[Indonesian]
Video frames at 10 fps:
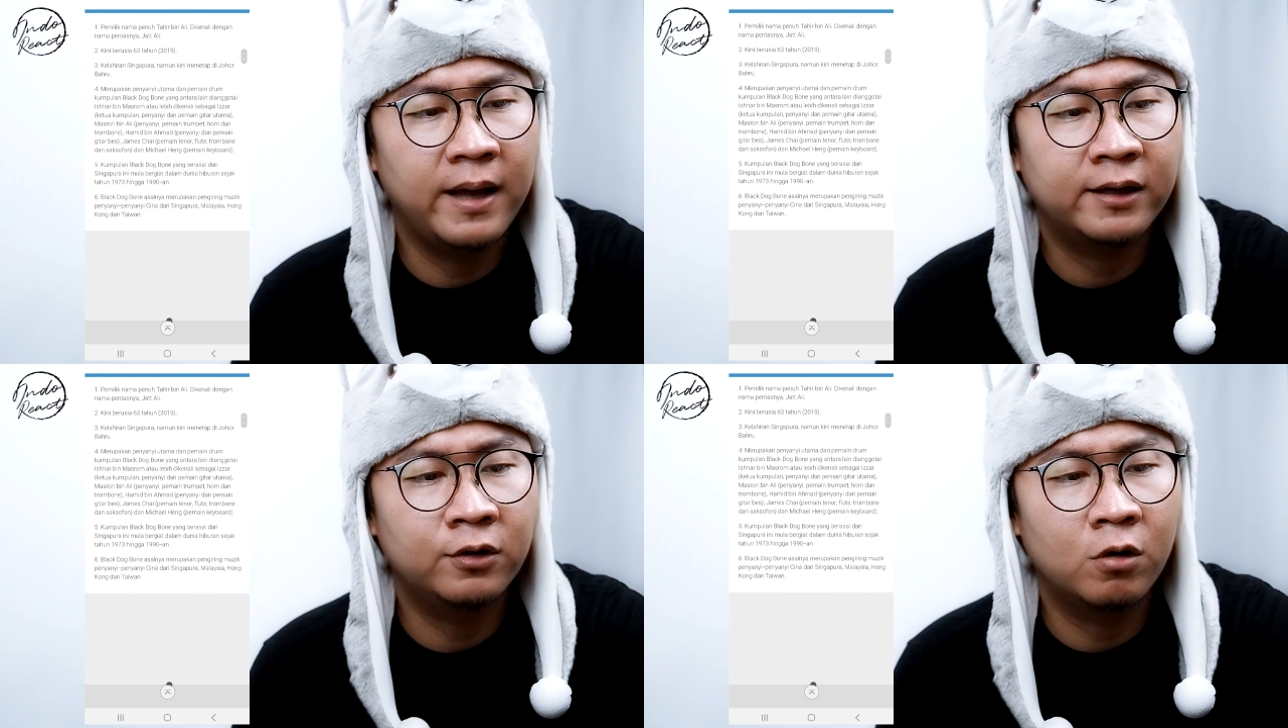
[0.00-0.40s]

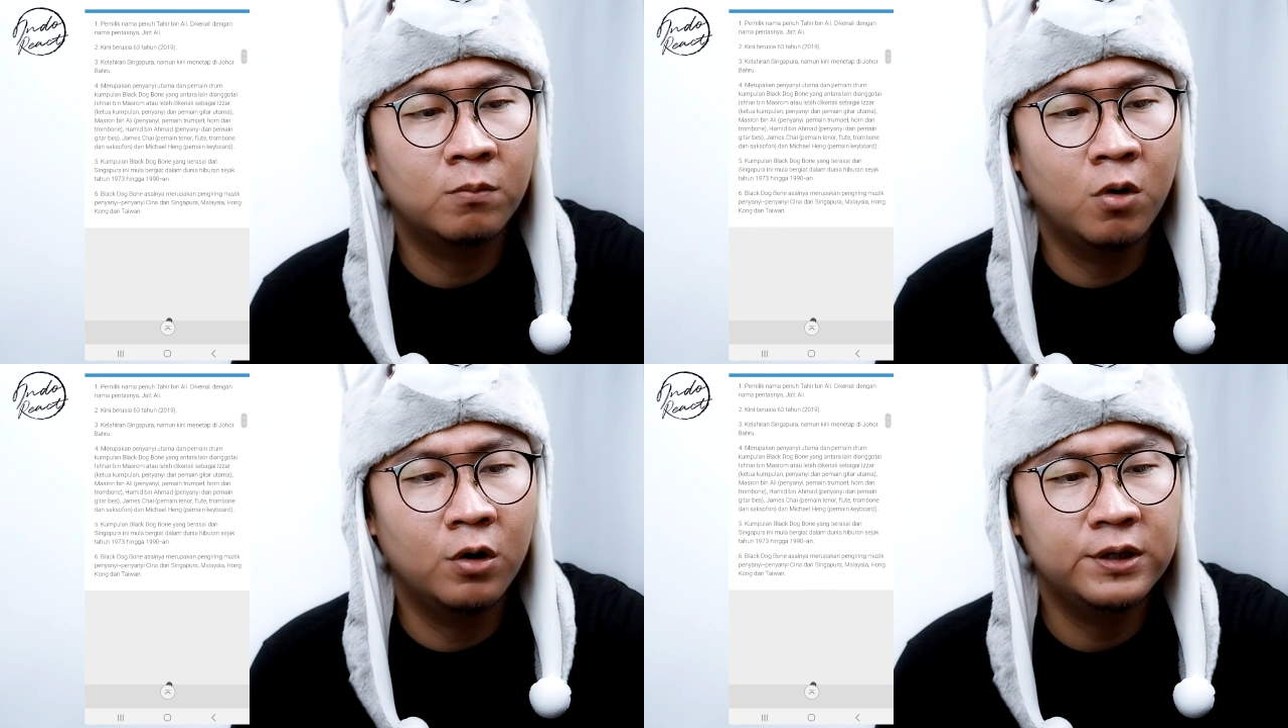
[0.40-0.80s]
Black
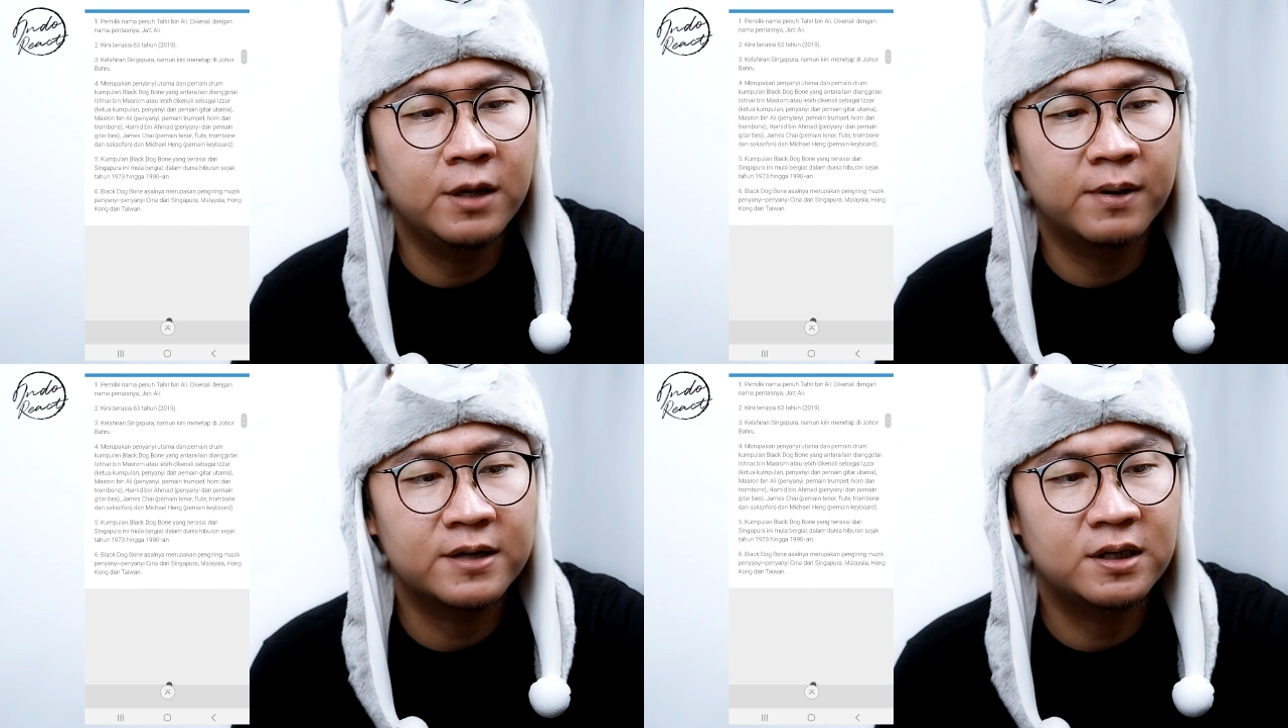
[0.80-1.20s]
Dog Bone
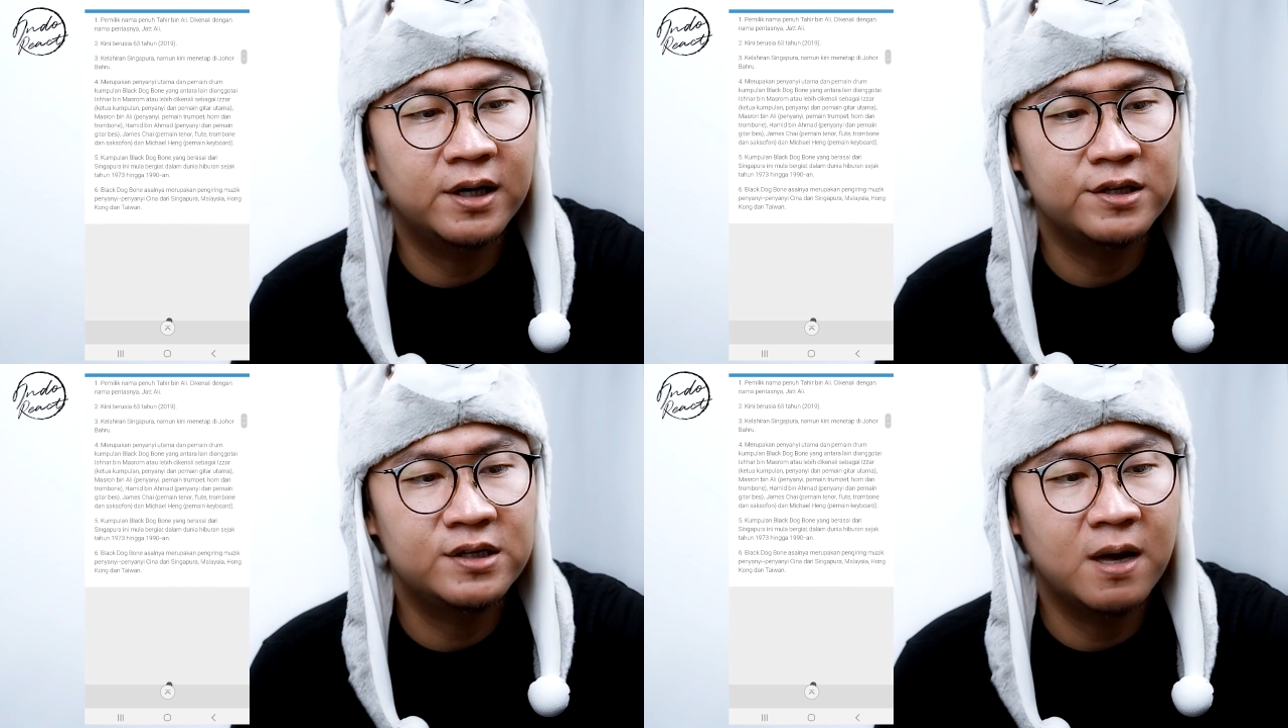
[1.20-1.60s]
yang
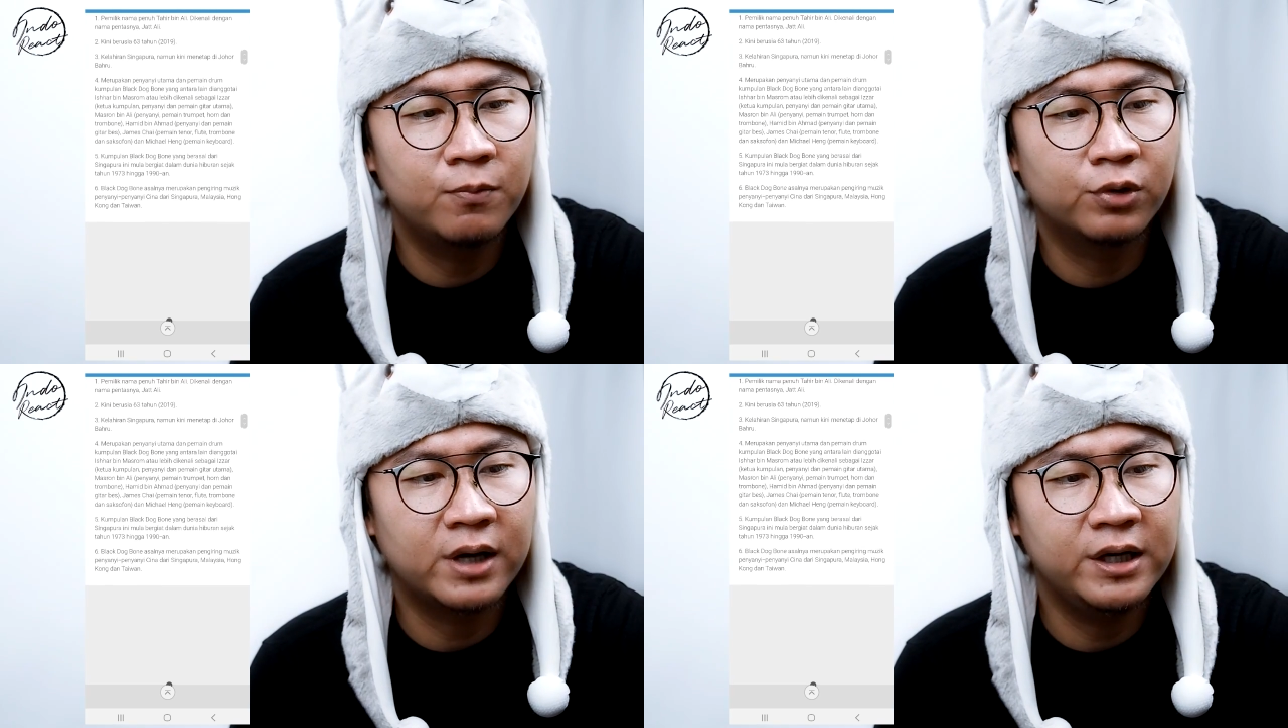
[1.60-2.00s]
berasal dari
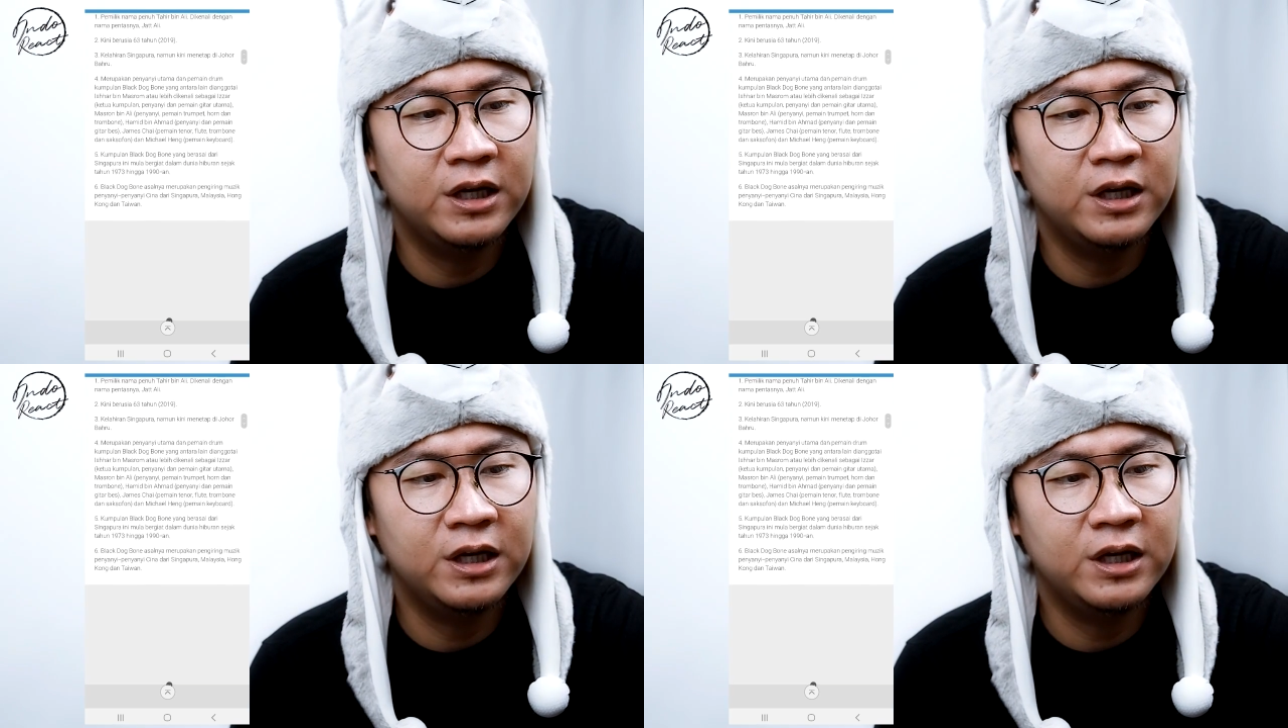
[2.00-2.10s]
Singapura